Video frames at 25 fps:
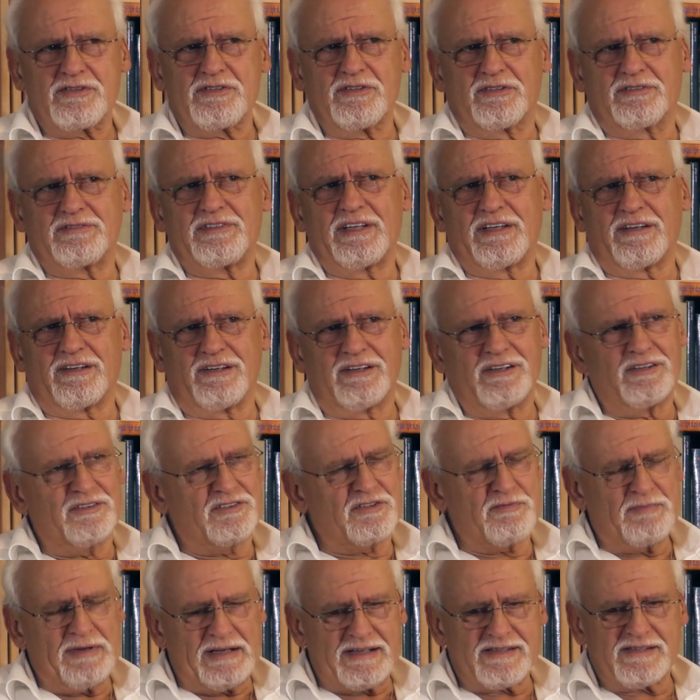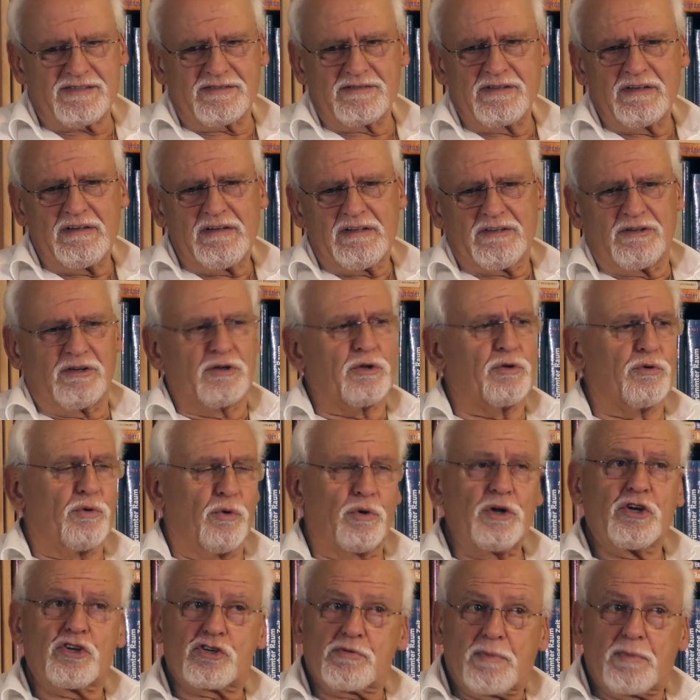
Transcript: Sagt er, ja, er hat Schmerzen. Habe ich, hol die